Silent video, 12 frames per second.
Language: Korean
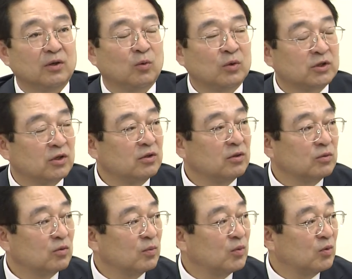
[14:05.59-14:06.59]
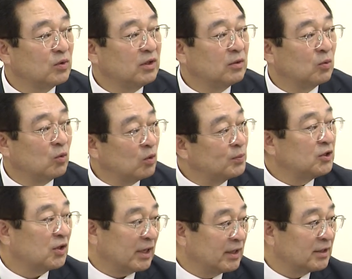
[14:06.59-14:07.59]
옥천 영동 부분이
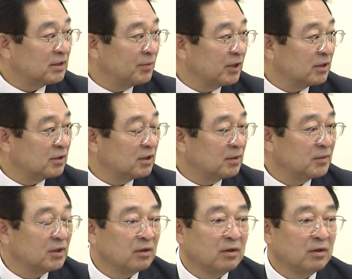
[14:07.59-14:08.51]
농업지역 아니겠습니까, 스님?